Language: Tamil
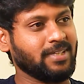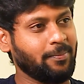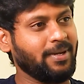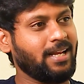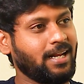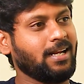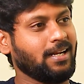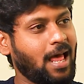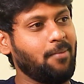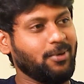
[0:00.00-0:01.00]
எப்படின்னா
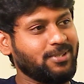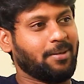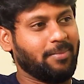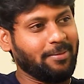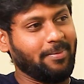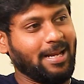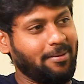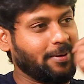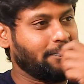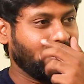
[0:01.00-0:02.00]
நான் மட்டும் சம்பந்தமே
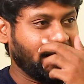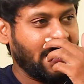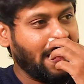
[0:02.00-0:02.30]
இல்லாம இருப்பேன்